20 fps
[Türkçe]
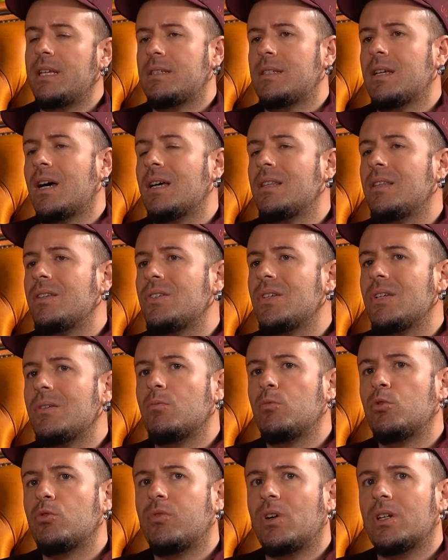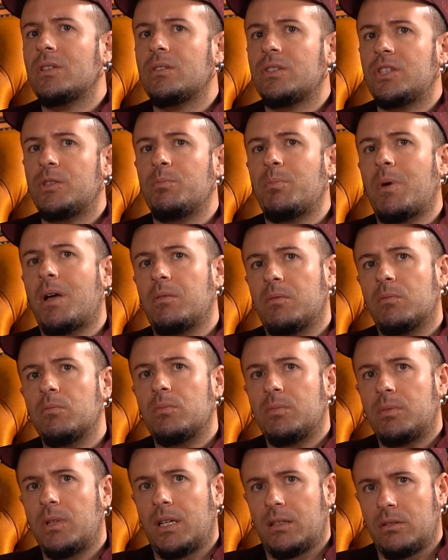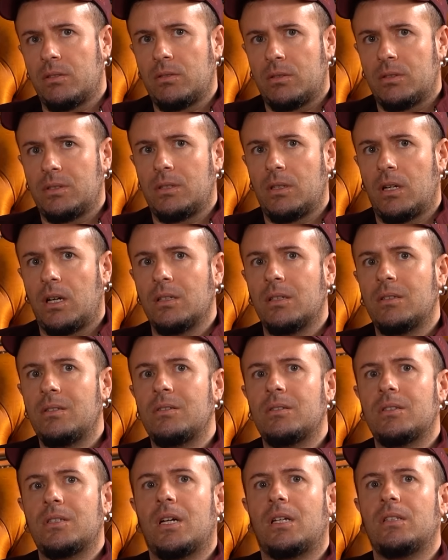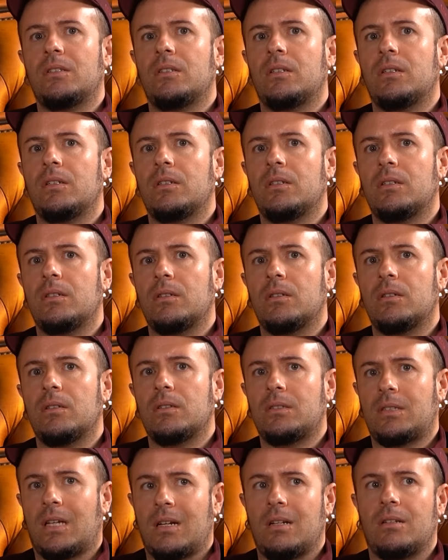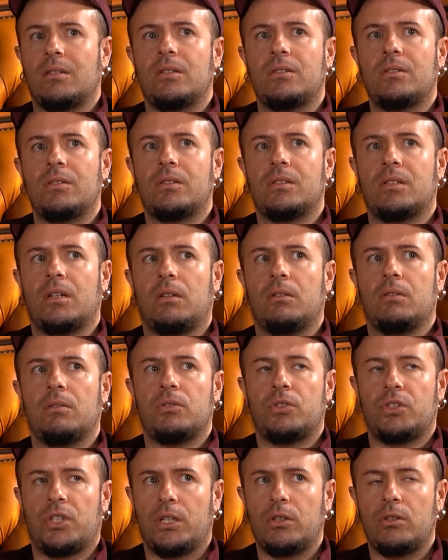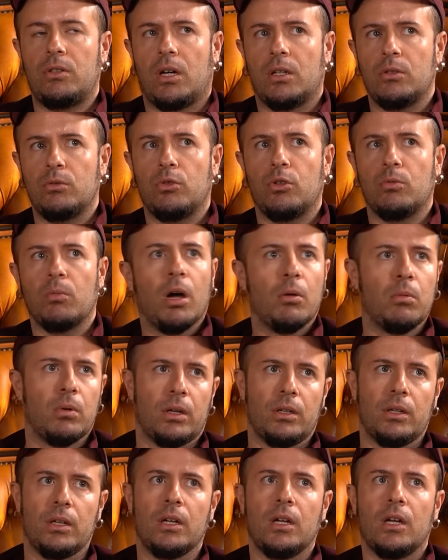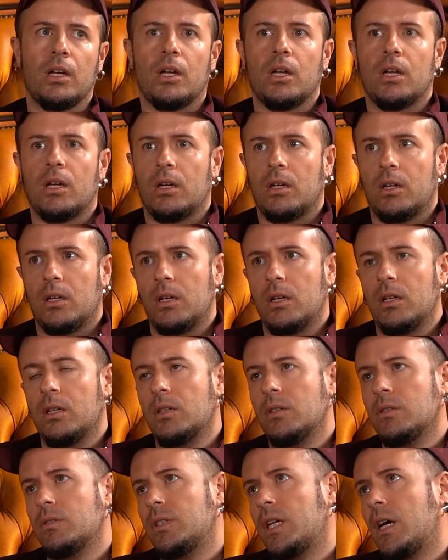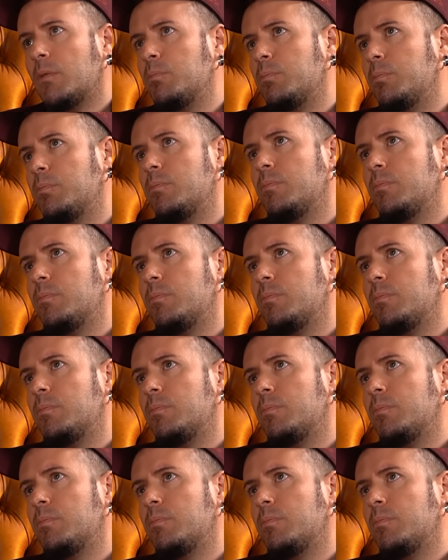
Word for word: de sadece mutfak için ben anlatırken, e, sen anlatırken şey anlıyorum abi hani e, yani